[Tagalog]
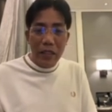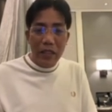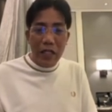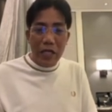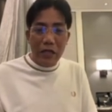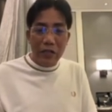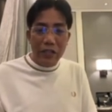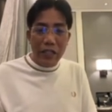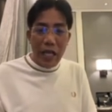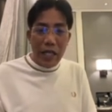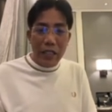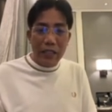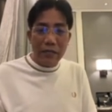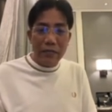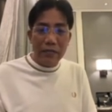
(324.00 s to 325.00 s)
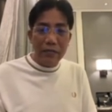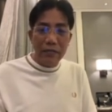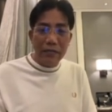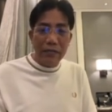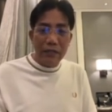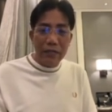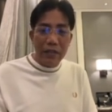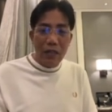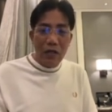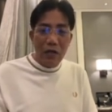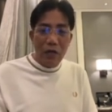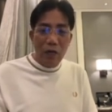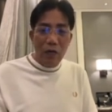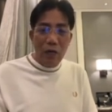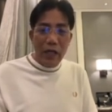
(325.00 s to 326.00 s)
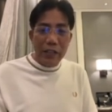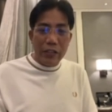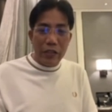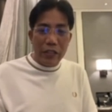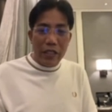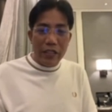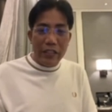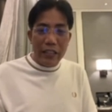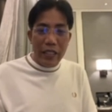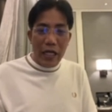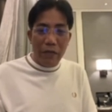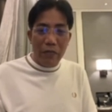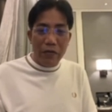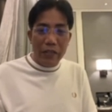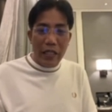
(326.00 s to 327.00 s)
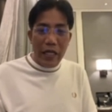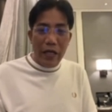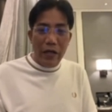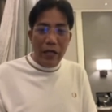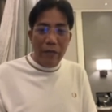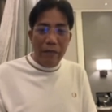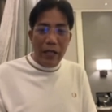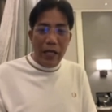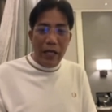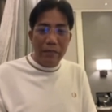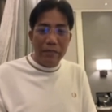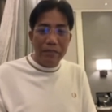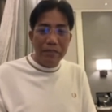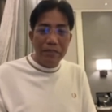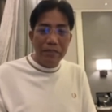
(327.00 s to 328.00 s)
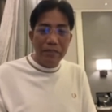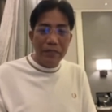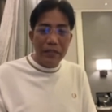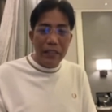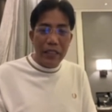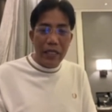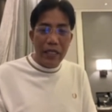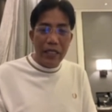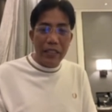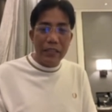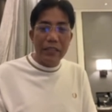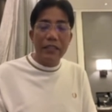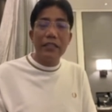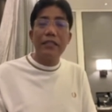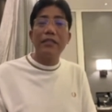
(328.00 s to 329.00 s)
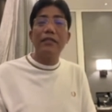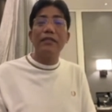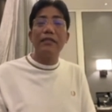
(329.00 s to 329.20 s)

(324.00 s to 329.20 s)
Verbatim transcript: Nico Shake, Wilson Garcia, Bosleo, FLM. Yes.